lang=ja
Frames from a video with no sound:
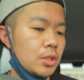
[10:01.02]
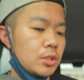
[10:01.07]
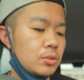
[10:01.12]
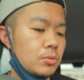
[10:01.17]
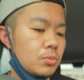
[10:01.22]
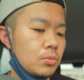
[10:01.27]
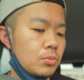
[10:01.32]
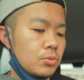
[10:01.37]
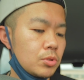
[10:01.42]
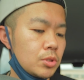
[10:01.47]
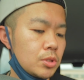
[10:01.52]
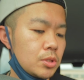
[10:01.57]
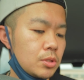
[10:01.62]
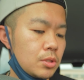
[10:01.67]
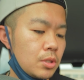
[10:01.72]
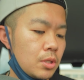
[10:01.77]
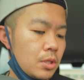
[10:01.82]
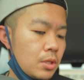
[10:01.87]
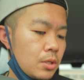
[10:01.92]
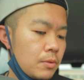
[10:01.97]
いそうで
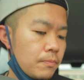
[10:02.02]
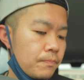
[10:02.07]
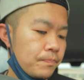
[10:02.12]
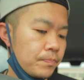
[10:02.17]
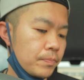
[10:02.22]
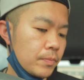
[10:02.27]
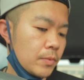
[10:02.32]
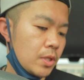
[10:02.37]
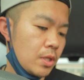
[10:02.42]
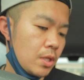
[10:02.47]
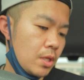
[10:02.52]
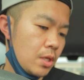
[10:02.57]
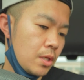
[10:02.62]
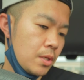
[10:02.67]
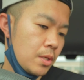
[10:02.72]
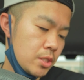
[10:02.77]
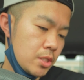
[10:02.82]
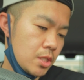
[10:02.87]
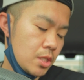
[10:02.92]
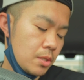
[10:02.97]
すね。で
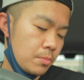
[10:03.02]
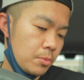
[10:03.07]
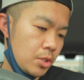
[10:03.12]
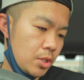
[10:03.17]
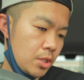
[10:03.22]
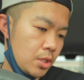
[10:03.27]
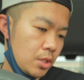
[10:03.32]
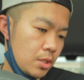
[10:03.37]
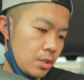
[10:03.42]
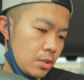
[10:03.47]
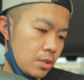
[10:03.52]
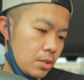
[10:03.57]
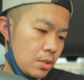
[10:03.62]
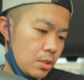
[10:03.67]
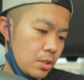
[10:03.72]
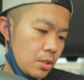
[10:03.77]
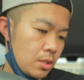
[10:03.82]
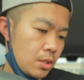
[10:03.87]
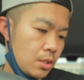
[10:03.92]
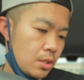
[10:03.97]
ちなみに
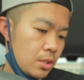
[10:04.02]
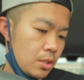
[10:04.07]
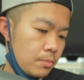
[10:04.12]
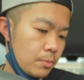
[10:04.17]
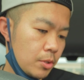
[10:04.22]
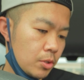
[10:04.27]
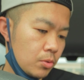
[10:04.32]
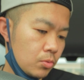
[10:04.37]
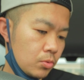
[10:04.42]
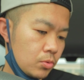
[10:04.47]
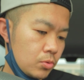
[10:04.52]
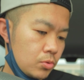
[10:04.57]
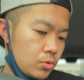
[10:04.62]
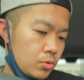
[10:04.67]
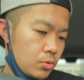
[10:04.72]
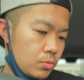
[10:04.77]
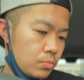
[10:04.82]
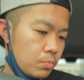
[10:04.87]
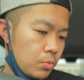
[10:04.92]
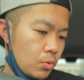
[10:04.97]
今の
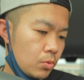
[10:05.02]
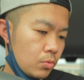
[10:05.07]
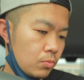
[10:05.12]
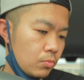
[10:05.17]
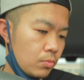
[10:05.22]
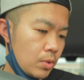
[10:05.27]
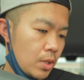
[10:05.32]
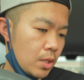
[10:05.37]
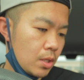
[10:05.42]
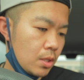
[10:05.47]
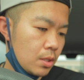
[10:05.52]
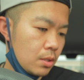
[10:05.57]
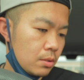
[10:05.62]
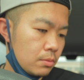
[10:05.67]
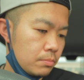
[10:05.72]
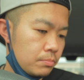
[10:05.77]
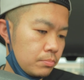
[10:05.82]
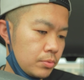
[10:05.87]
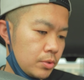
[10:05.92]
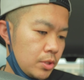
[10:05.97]
クーポンは
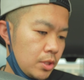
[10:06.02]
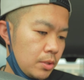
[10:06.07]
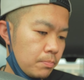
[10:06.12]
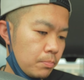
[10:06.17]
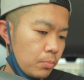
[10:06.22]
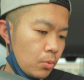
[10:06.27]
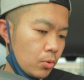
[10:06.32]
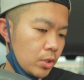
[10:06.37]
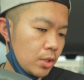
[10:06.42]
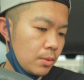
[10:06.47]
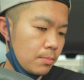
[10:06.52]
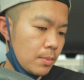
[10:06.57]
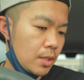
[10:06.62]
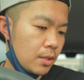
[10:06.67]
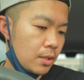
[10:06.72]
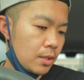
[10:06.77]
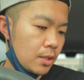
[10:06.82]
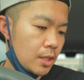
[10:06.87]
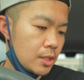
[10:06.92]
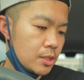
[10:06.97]
ブリポキ
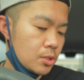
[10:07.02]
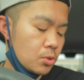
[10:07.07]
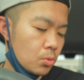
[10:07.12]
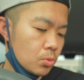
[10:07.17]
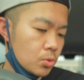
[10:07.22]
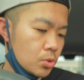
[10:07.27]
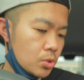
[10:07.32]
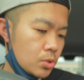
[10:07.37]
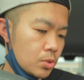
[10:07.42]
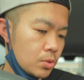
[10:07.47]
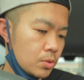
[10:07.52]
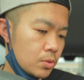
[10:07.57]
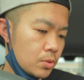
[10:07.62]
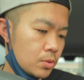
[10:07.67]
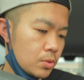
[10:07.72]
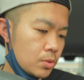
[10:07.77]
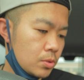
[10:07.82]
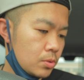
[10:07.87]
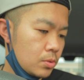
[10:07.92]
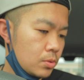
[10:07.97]
明太ソース
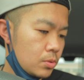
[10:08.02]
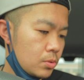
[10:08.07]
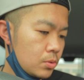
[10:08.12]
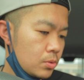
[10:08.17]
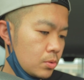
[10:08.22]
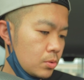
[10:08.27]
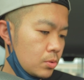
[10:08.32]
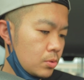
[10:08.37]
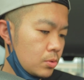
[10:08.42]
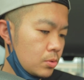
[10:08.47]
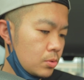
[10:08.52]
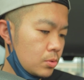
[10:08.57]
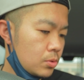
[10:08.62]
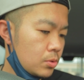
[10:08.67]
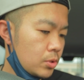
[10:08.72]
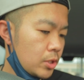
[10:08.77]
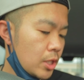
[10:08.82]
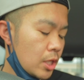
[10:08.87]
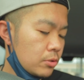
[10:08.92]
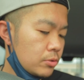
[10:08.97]

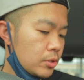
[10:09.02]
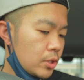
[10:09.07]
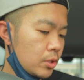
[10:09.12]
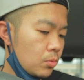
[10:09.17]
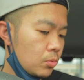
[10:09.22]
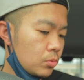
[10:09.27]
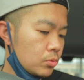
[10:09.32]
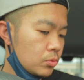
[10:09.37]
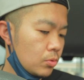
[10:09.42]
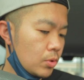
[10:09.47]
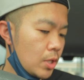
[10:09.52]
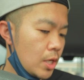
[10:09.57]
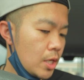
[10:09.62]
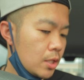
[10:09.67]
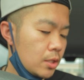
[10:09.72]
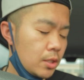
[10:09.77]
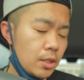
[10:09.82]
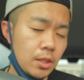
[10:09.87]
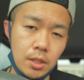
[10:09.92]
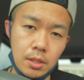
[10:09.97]
ひゃくえんオフの
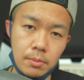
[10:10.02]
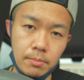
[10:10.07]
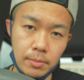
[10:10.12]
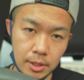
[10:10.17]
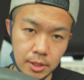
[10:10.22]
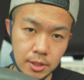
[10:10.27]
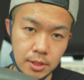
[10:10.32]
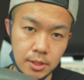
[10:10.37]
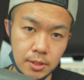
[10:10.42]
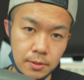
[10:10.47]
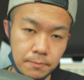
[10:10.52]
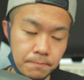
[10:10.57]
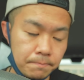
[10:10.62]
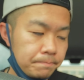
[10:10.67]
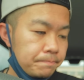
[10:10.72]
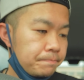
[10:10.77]
が出てます。